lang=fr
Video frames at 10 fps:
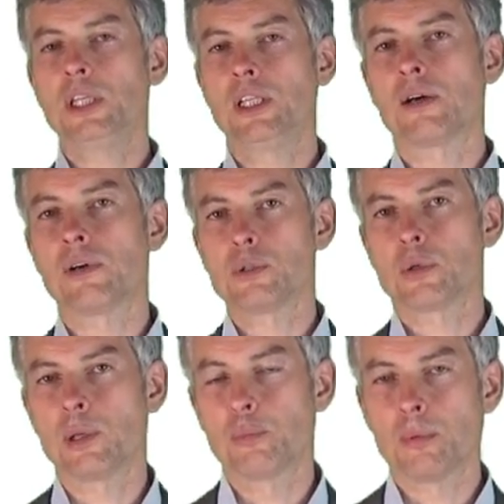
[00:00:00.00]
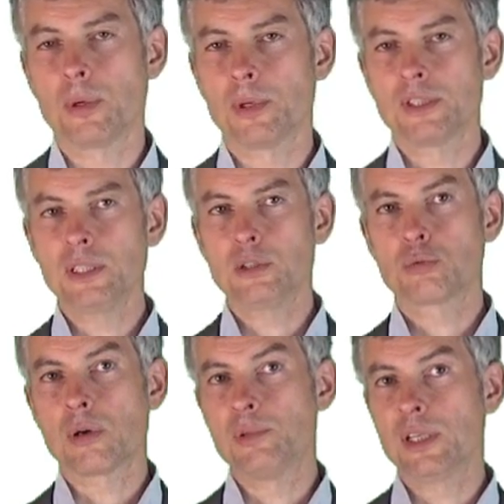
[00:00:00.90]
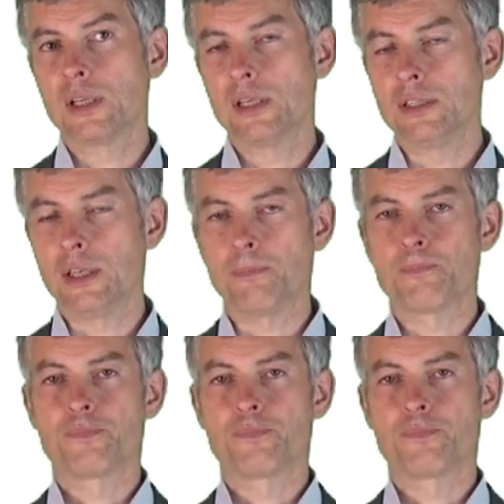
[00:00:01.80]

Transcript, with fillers: qui travaillent sur la problématique soient bien alignées.